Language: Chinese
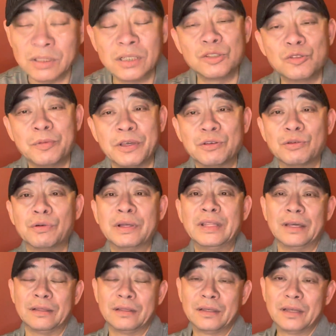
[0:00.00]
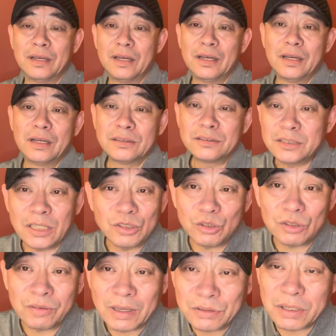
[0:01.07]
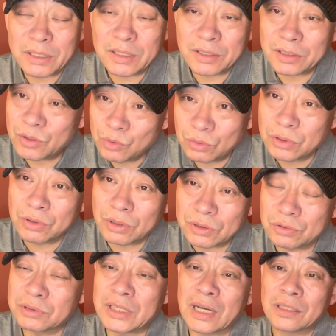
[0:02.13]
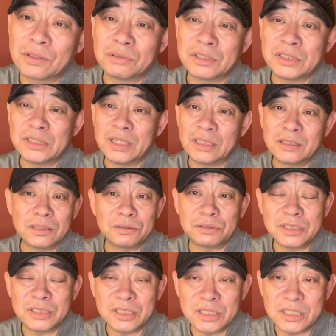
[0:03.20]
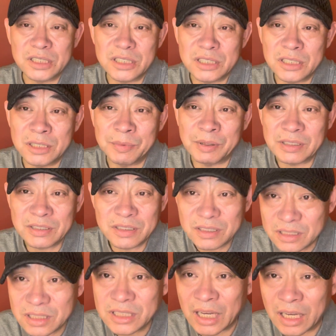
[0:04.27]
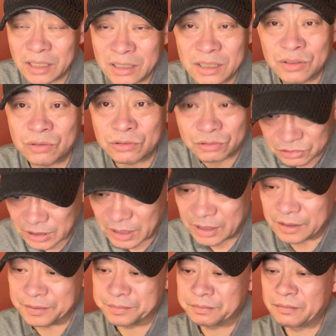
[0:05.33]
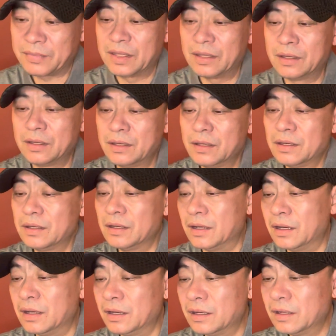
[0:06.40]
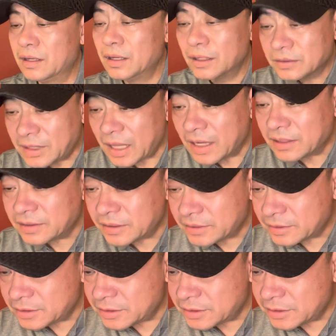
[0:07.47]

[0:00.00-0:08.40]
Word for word: 歌剧美学观念，这就是完全是卢梭主张的东西，这就启蒙思想的艺术主张，啊，但